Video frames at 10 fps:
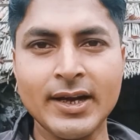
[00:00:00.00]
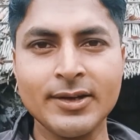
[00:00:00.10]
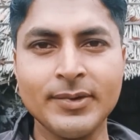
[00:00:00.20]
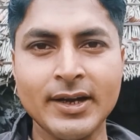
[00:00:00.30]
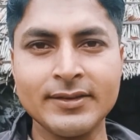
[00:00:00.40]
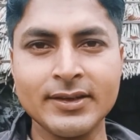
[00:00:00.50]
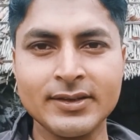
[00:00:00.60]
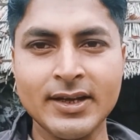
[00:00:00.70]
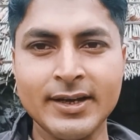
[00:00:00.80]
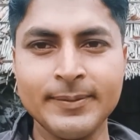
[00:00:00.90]
आगे बढ़ा
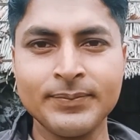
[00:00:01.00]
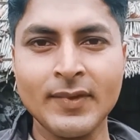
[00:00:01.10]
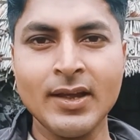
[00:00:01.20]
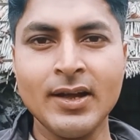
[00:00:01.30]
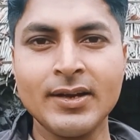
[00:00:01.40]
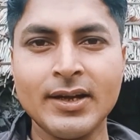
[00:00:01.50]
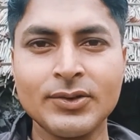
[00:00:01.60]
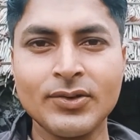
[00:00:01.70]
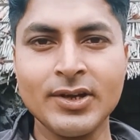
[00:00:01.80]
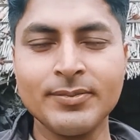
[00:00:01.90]
सकता है ना
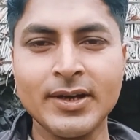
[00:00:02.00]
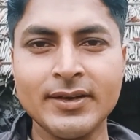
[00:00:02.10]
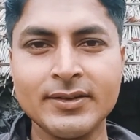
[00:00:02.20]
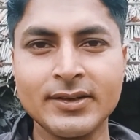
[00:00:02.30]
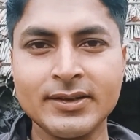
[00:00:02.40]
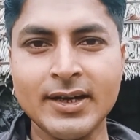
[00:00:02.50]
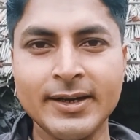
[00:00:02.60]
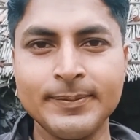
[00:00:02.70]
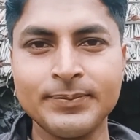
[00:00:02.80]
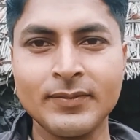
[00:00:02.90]
तो नहीं बढ़ा सकता है